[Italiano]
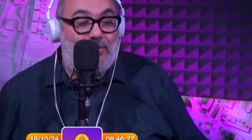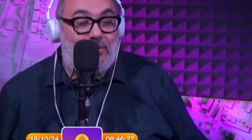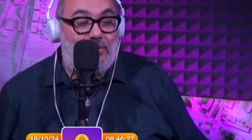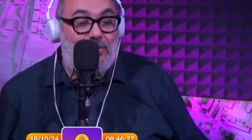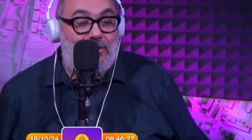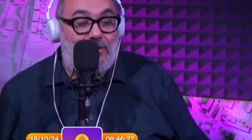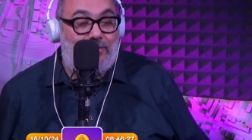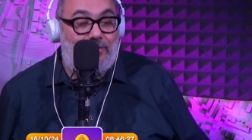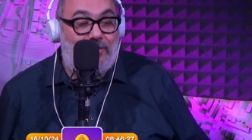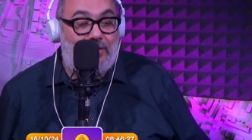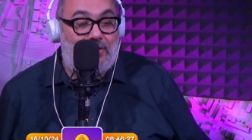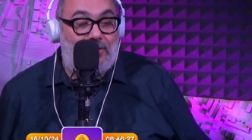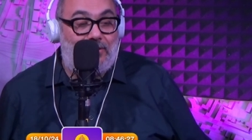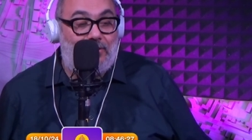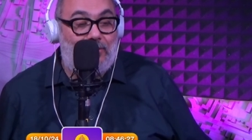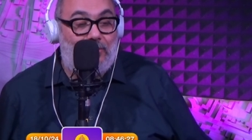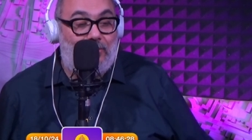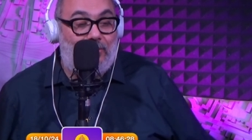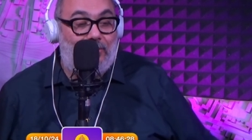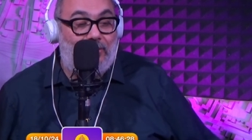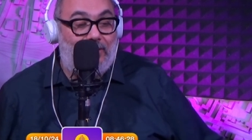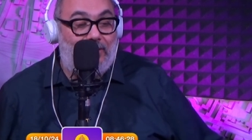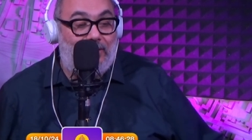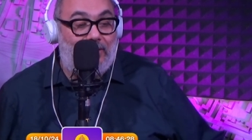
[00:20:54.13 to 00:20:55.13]

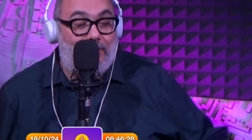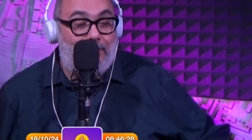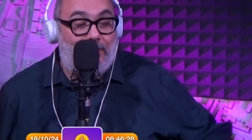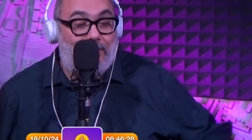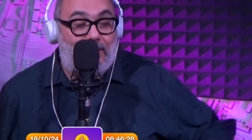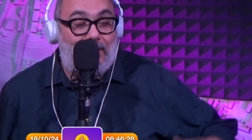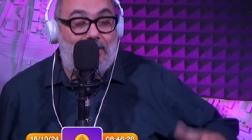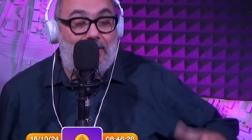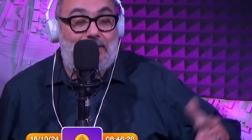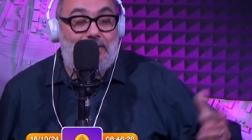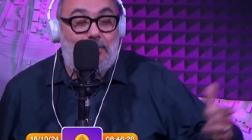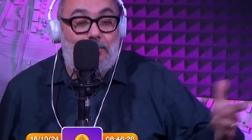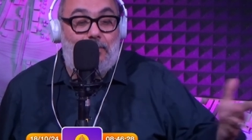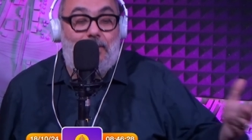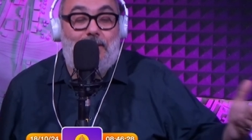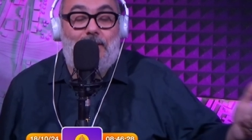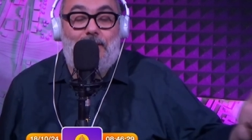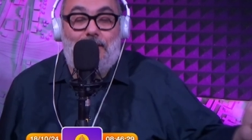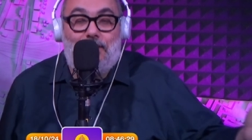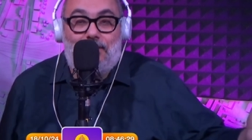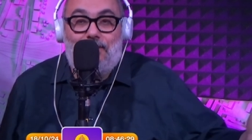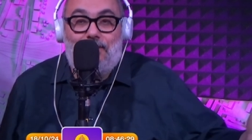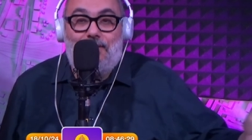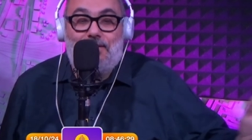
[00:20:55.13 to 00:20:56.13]
soddisfazioni? Perché
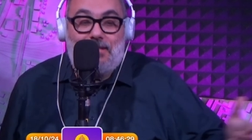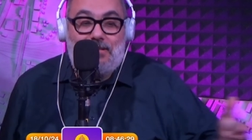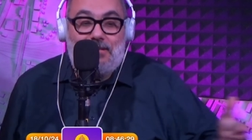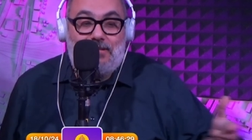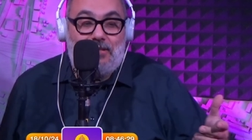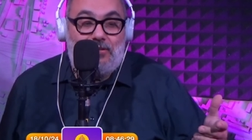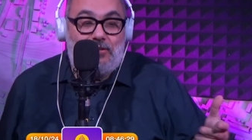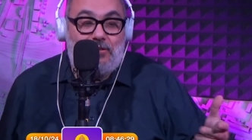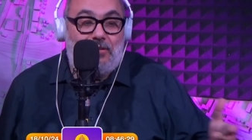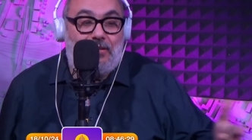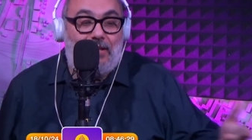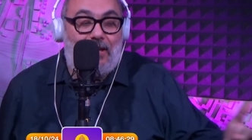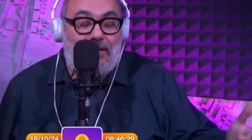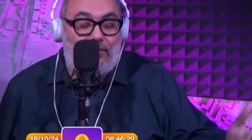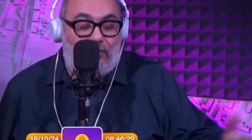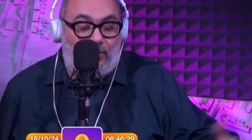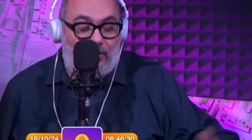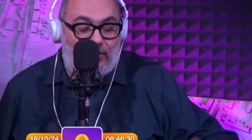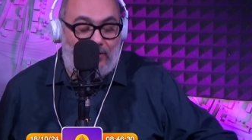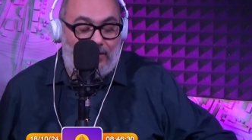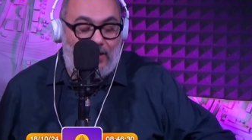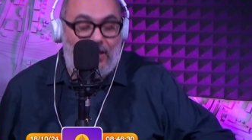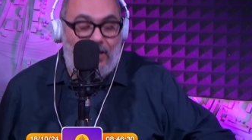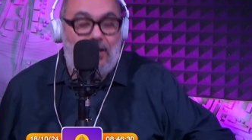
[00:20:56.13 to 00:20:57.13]
insomma, attraversarsi la città a
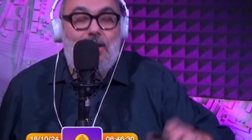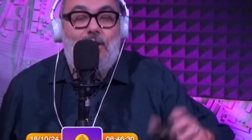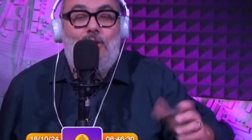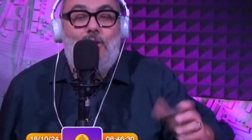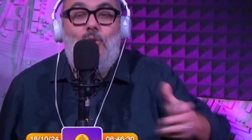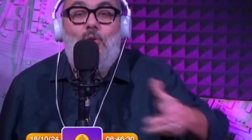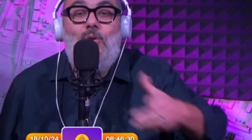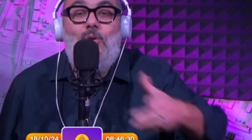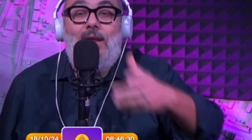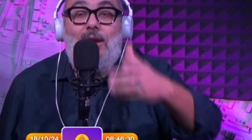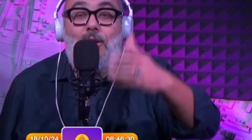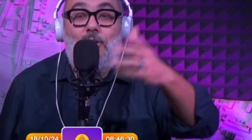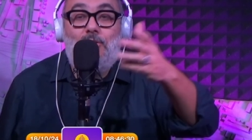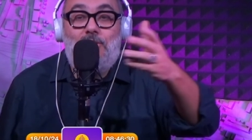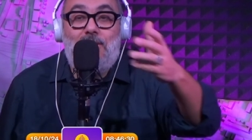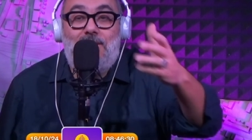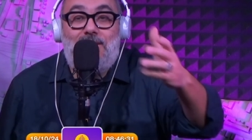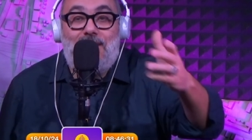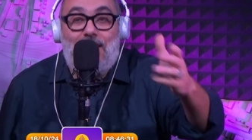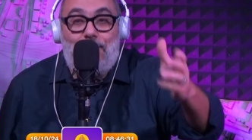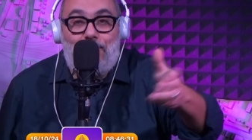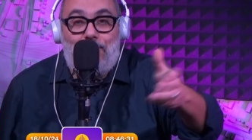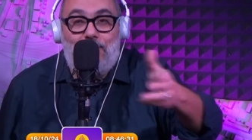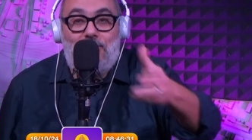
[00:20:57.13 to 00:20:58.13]
volte eh. non è così
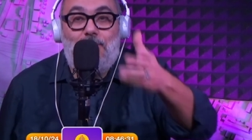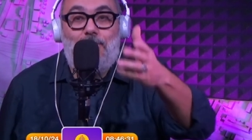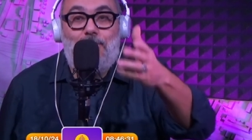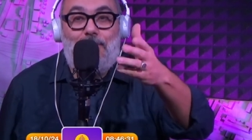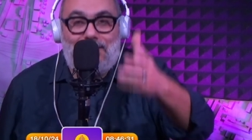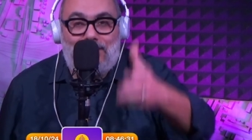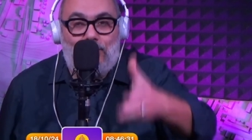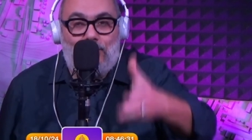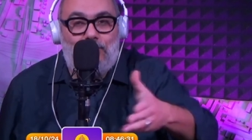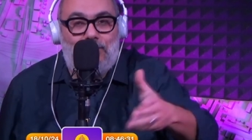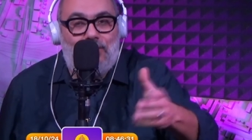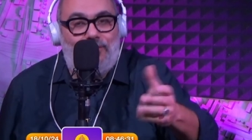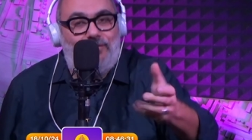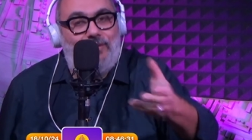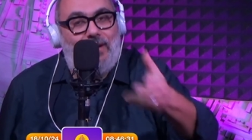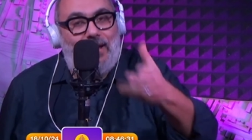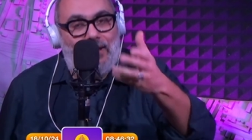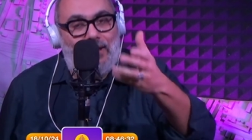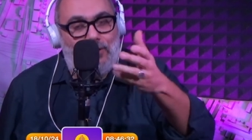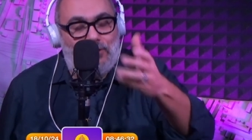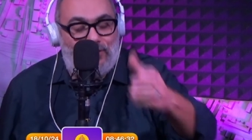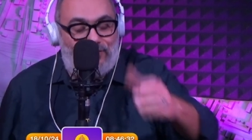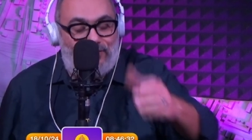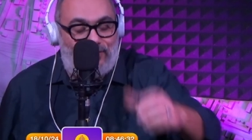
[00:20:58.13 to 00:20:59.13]
semplice, ma se lo si fa,
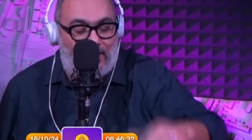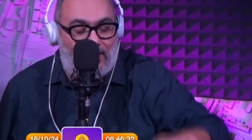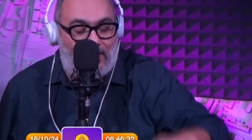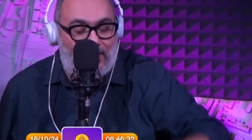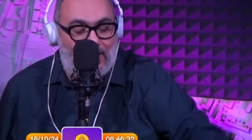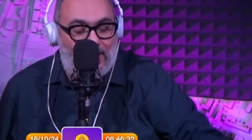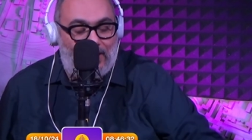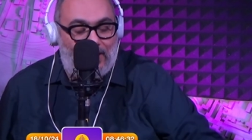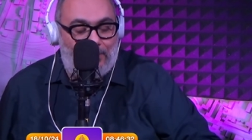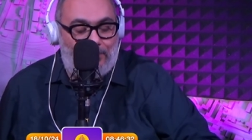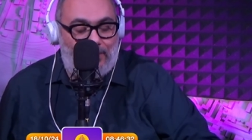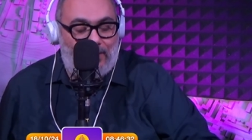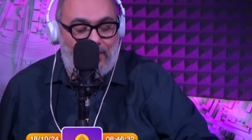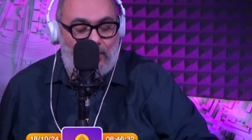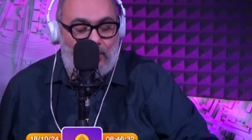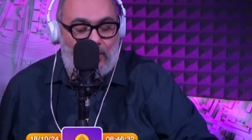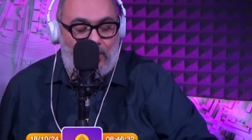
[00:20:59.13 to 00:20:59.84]
lo si fa per